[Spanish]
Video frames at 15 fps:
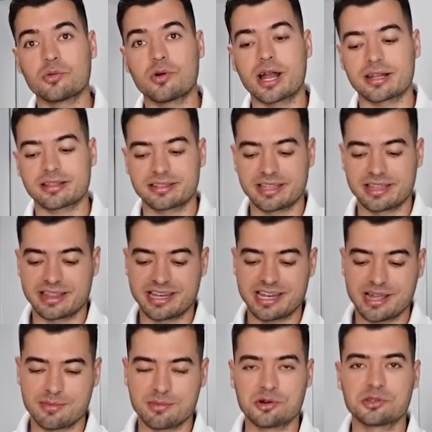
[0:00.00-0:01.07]
lugar
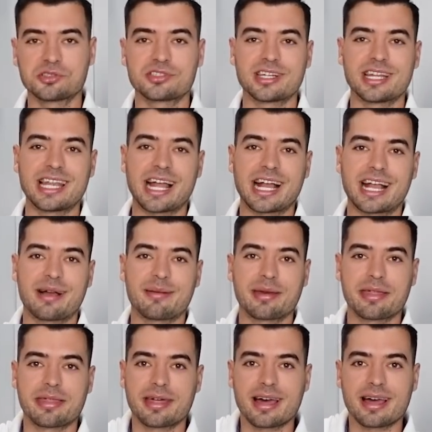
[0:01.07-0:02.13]
tendríamos la
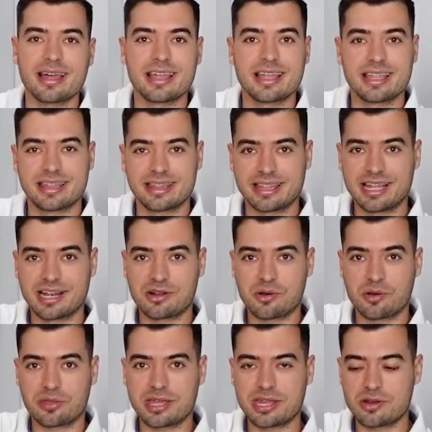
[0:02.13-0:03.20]
cabeza del
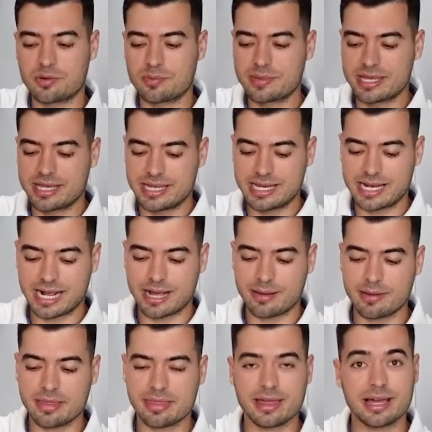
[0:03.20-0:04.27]
cordero. Y la
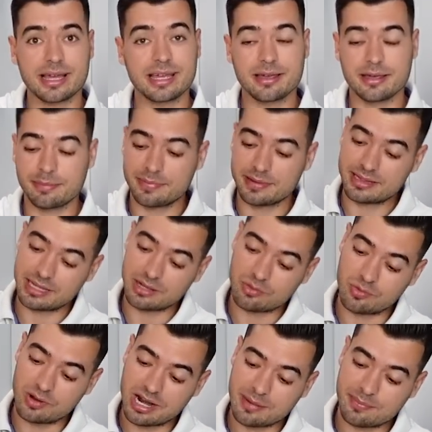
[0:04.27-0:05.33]
cabeza es
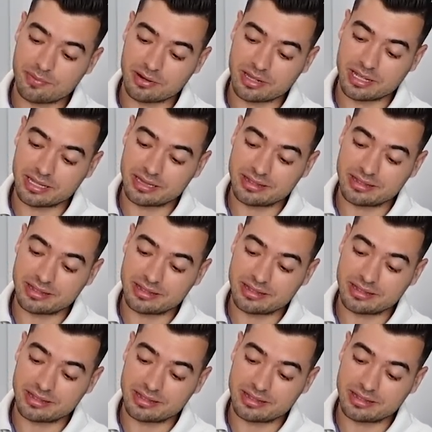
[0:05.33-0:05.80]
espectacular porque